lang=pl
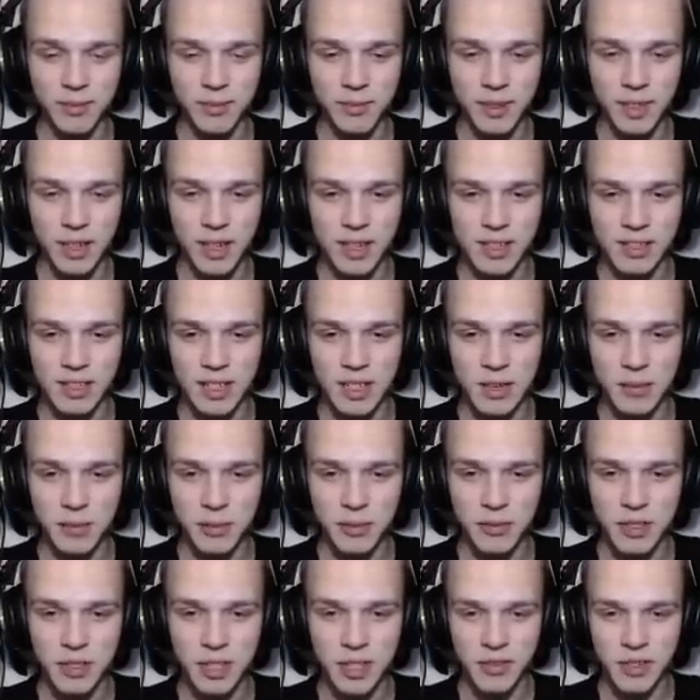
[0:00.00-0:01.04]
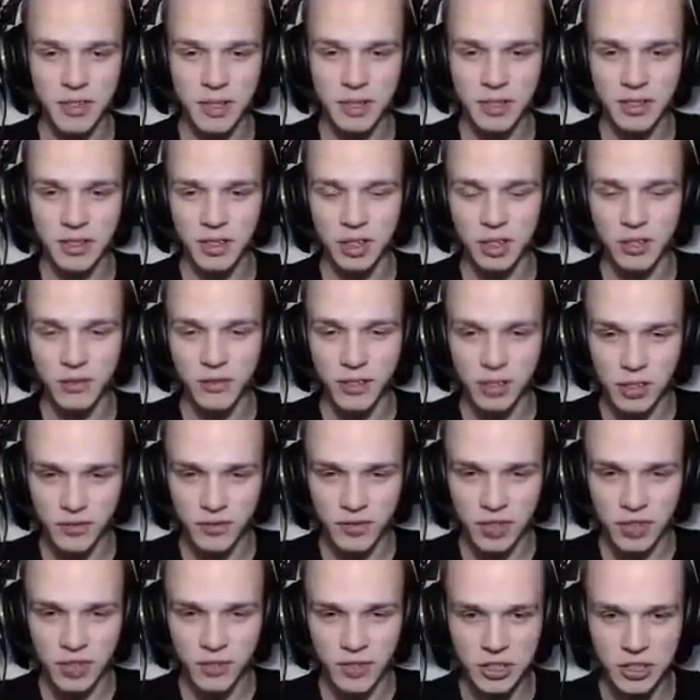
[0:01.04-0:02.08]
Kazali tak, mu widzowie, was,
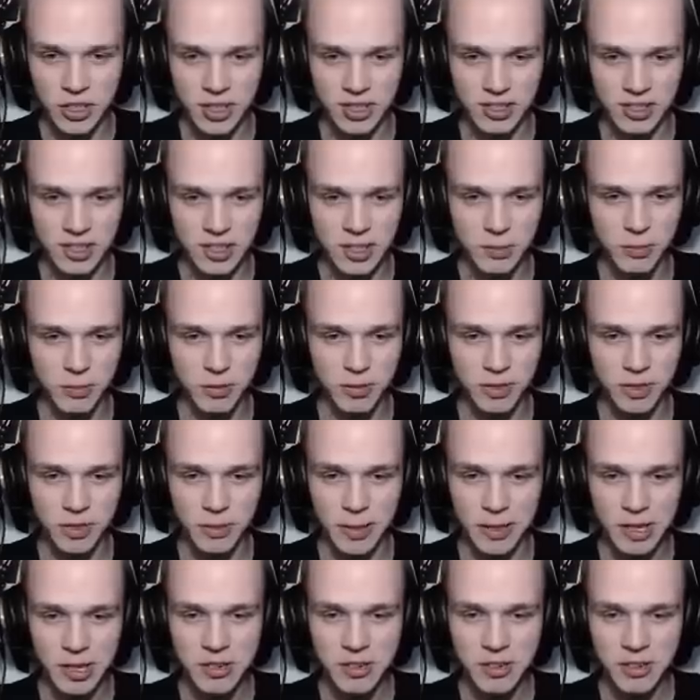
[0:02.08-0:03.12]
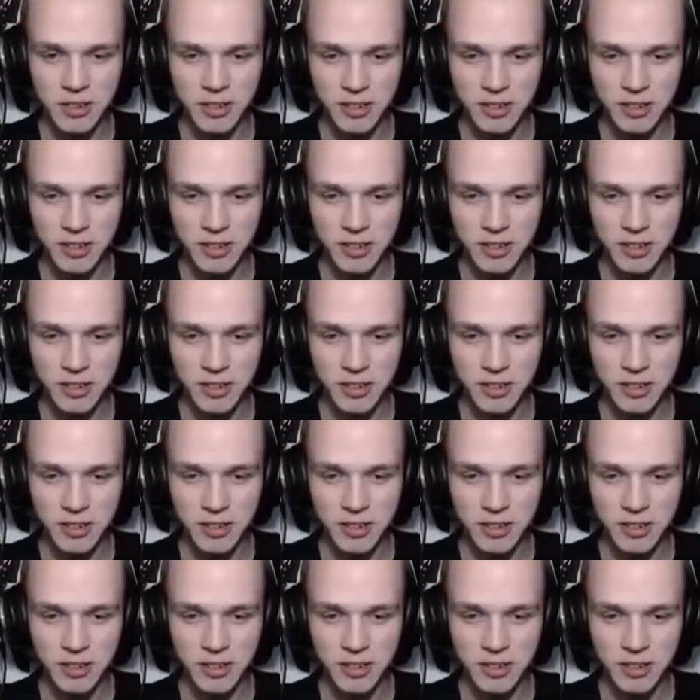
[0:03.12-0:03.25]
widzowie ci kazali spalić?